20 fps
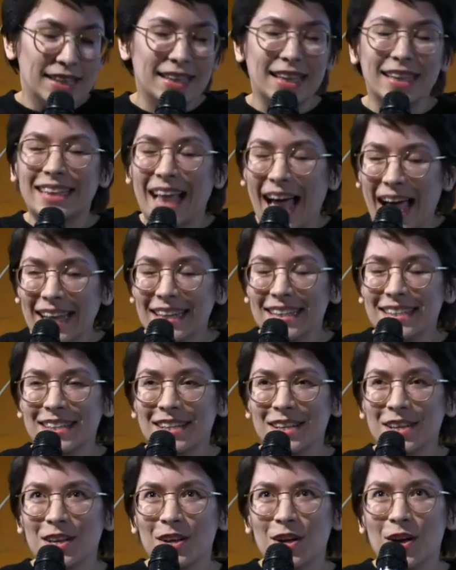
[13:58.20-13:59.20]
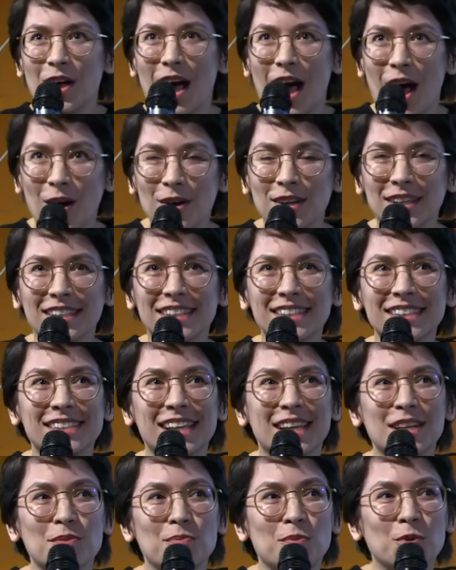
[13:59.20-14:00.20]
Dann auch ein
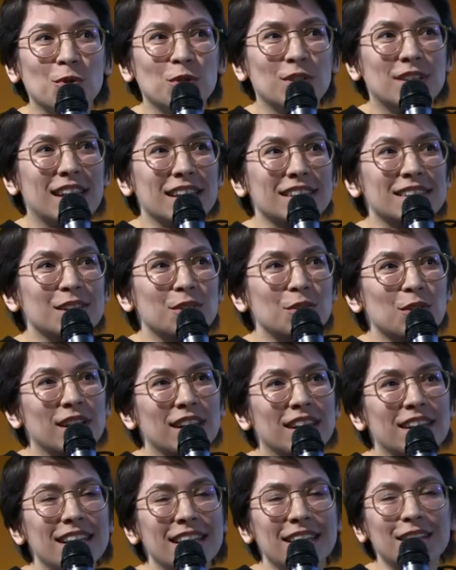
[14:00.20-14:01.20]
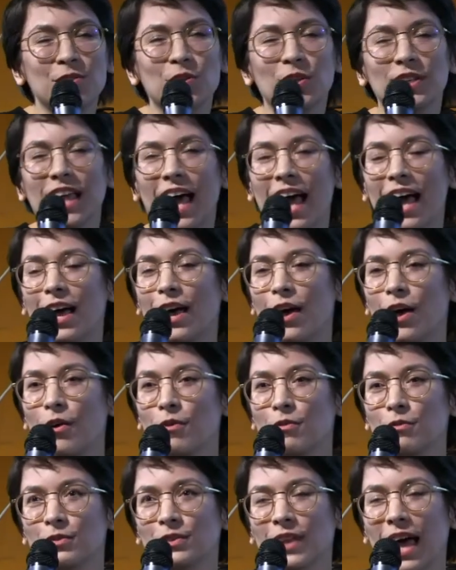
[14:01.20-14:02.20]
interessanter Punkt geht es natürlich nicht nur
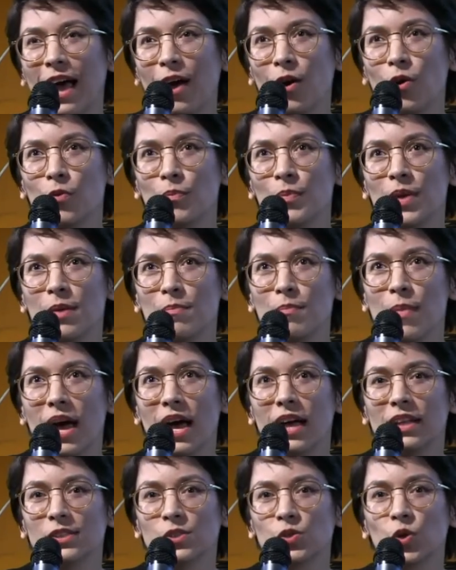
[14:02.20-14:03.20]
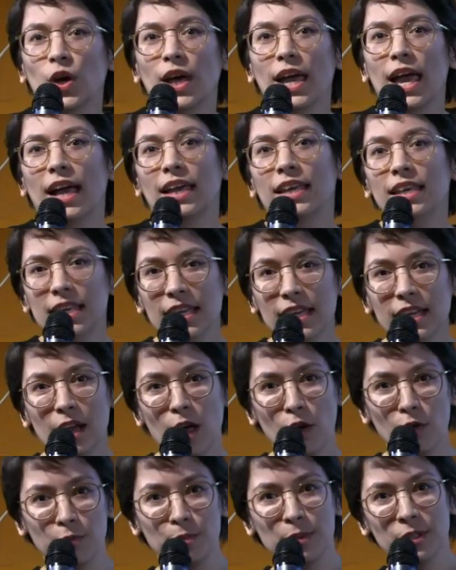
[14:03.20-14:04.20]
darauf, darum, immer zu reagieren
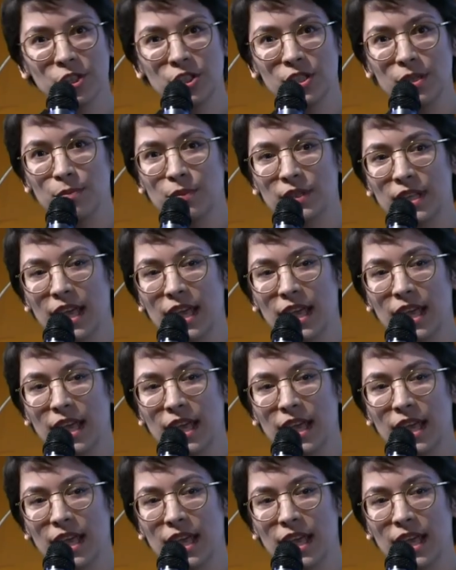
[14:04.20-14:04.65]
auf bestimmte